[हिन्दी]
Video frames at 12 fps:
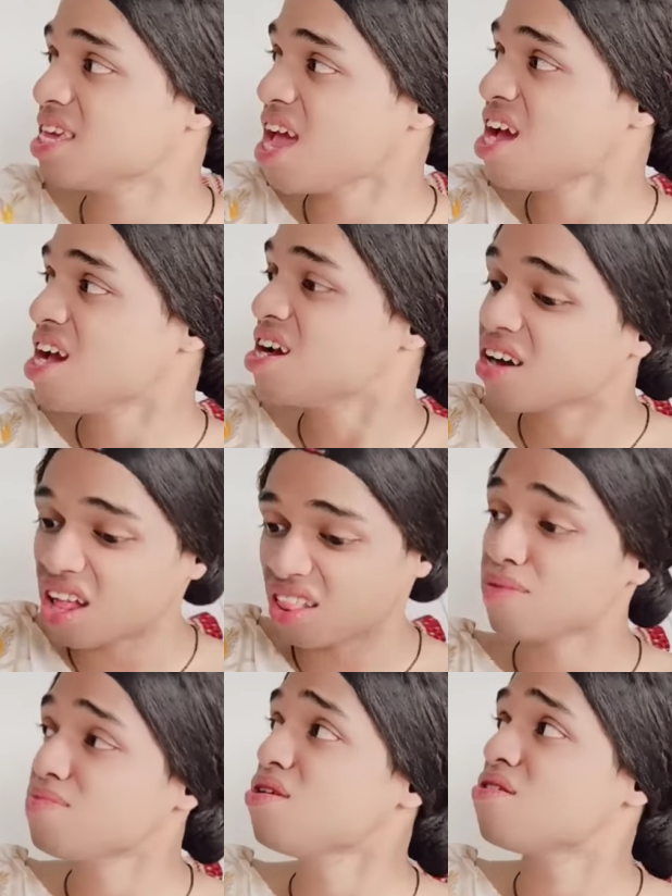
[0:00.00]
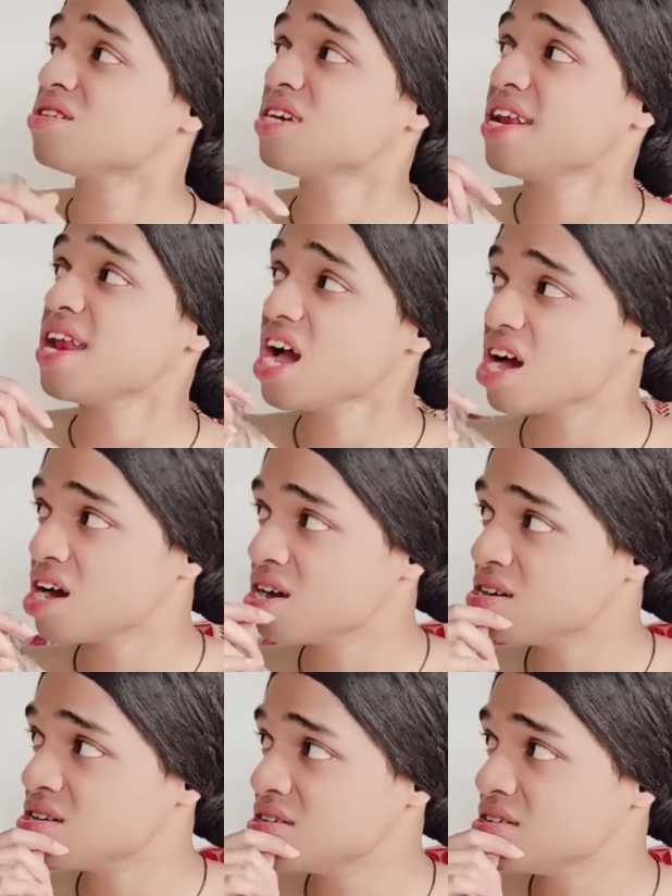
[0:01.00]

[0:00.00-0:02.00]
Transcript: के देती है खत्म ही होगी ना